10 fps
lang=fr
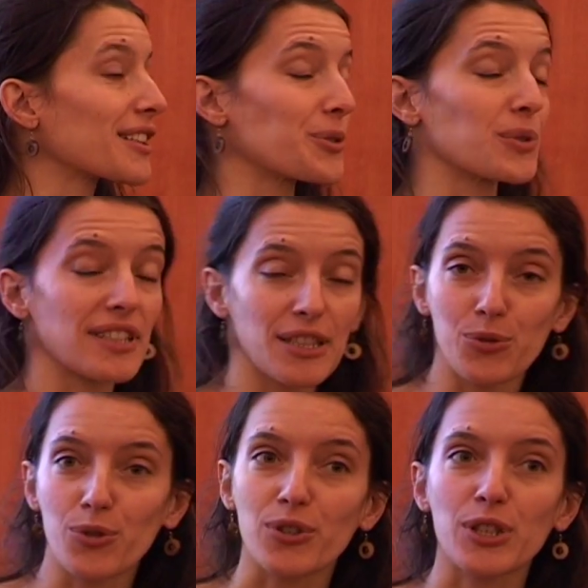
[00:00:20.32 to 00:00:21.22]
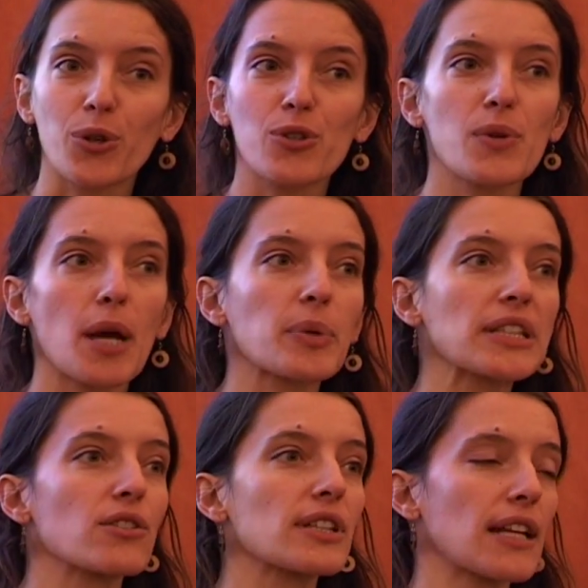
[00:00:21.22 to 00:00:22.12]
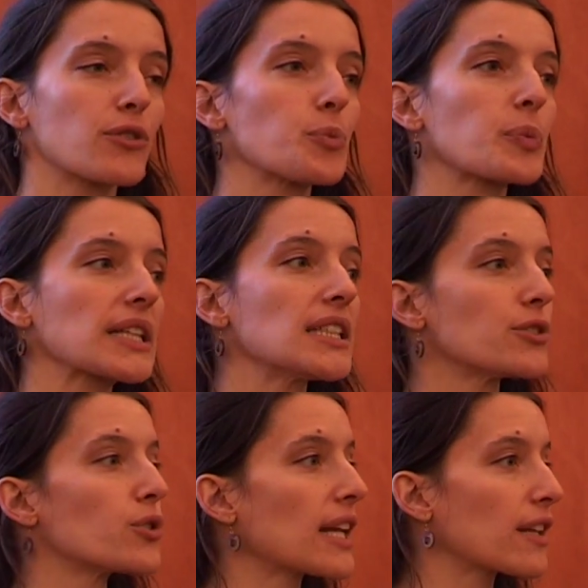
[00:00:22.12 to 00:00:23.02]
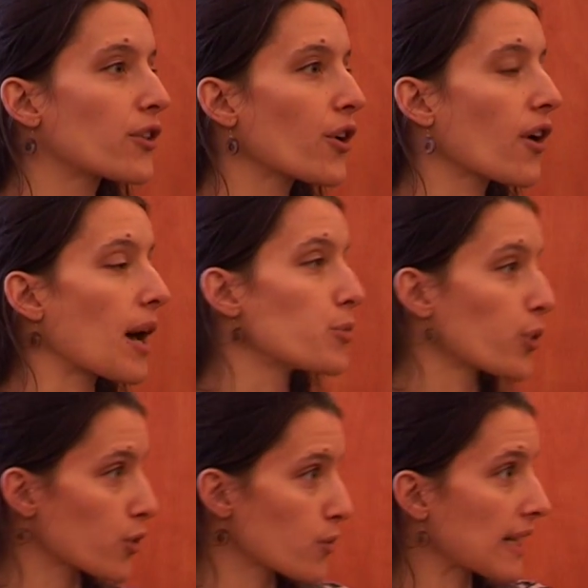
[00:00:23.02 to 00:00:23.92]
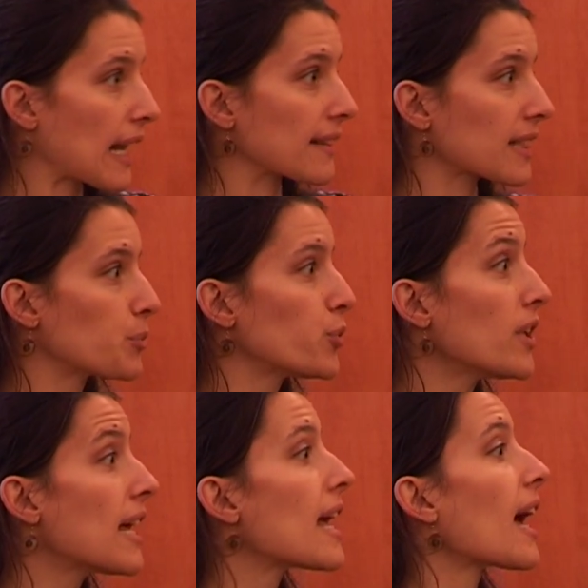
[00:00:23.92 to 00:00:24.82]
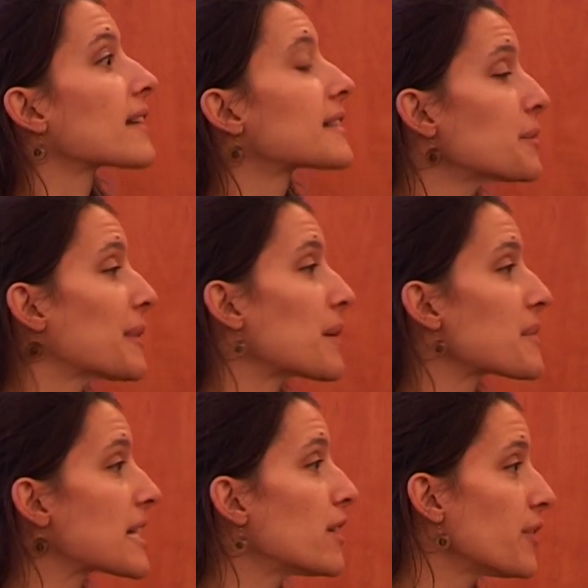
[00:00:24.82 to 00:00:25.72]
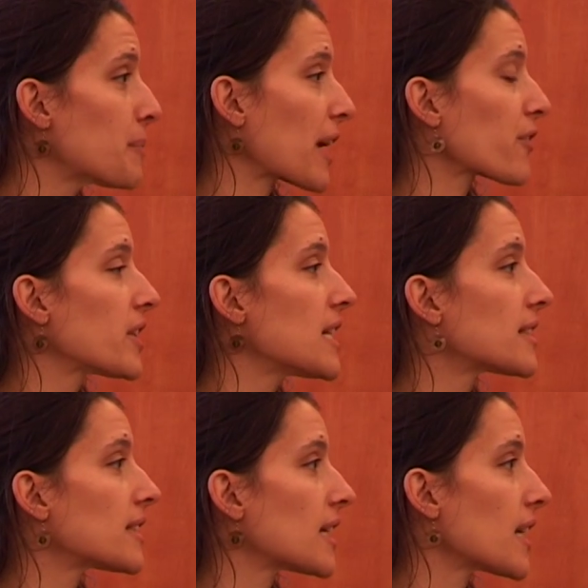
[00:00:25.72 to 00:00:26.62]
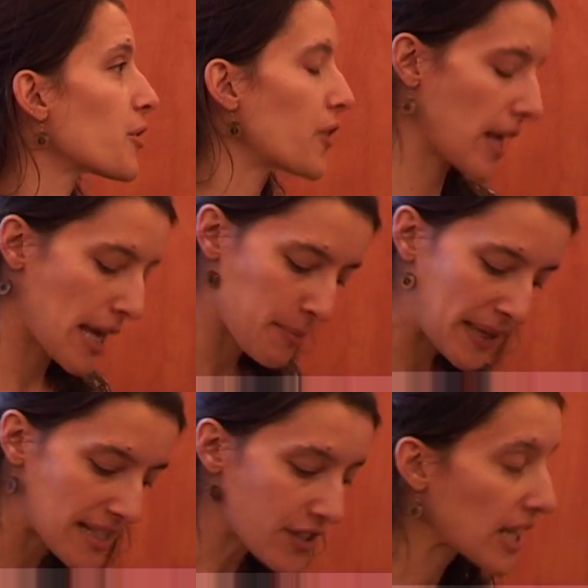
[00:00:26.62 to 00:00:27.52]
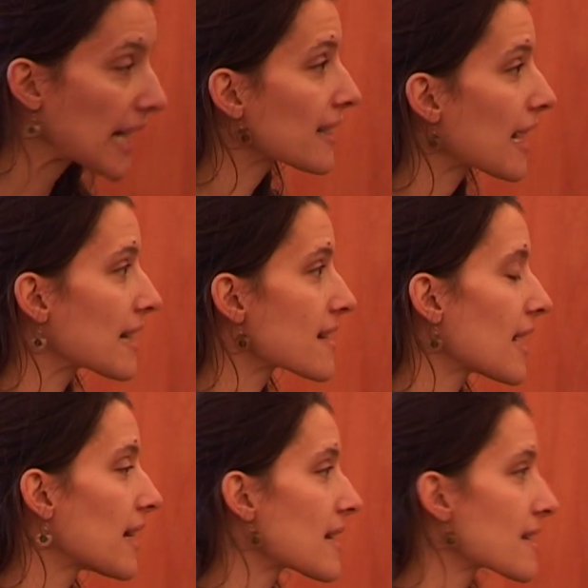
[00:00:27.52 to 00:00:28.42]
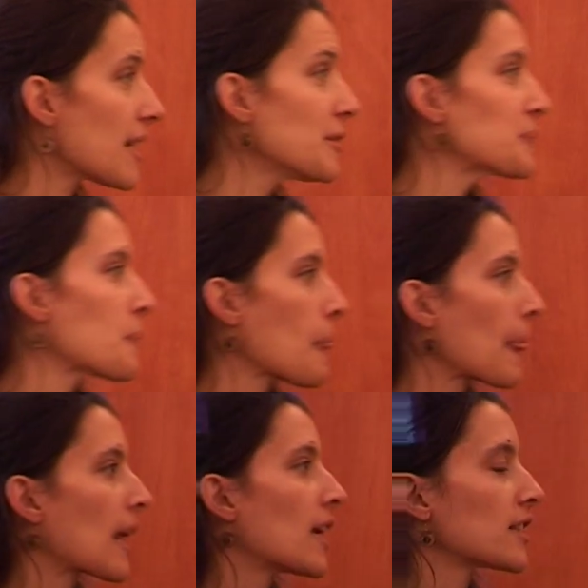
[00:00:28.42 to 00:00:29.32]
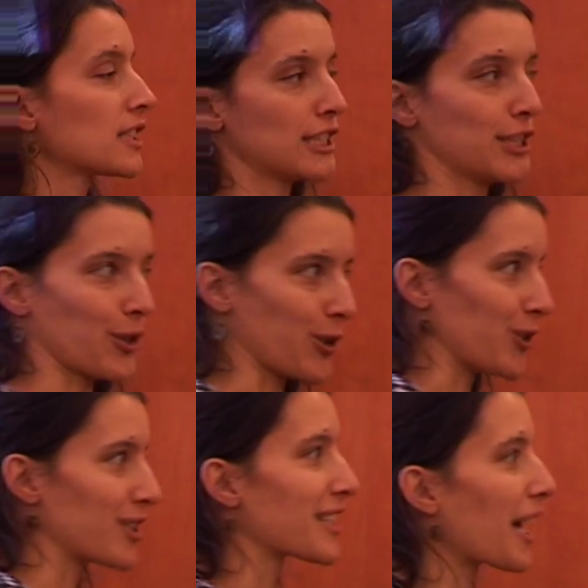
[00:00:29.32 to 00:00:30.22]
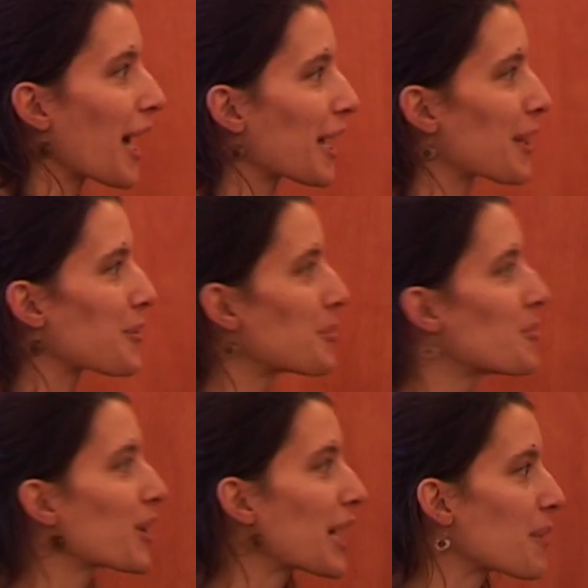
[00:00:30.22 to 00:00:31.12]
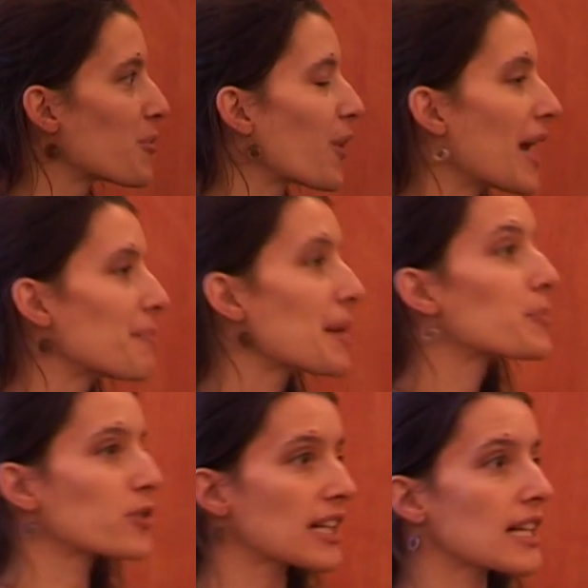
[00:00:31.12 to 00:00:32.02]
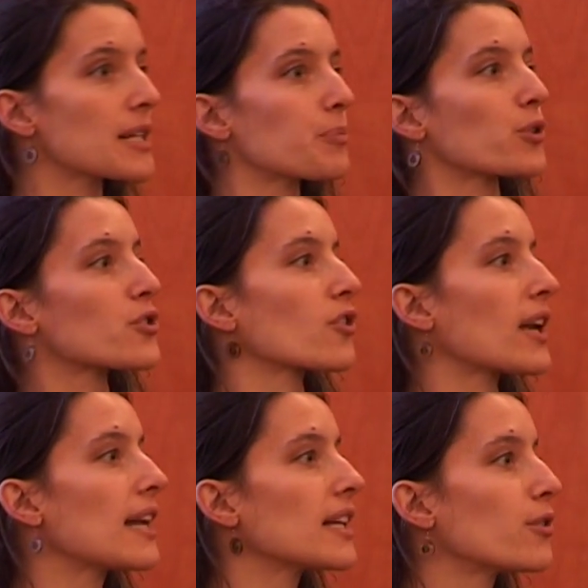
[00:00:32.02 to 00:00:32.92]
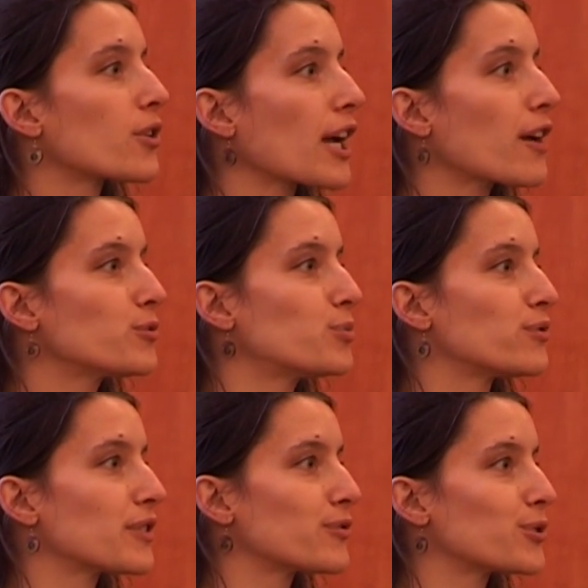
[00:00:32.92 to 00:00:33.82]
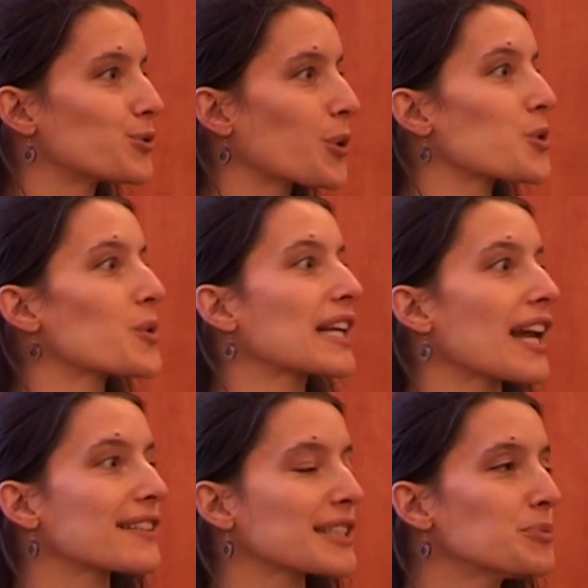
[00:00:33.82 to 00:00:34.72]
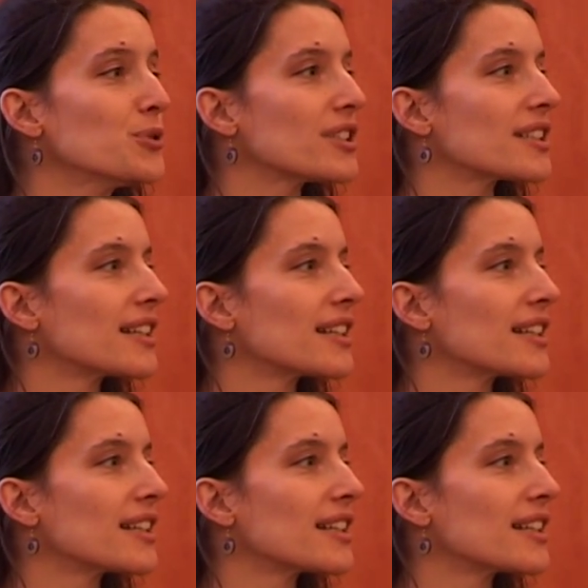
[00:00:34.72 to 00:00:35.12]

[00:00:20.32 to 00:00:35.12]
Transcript: qui ont, été, donc, qui ont reçu un prix dans le cadre du prix donateur à me rejoindre à la tribune, ainsi Madame Sylvie Merville, qui est médecin gériatre à la CMSA qui euh, dira quelques mots également elle-même. Peut-être pendant ce temps-là, les lauréats, vous pouvez nous rejoindre à la tribune.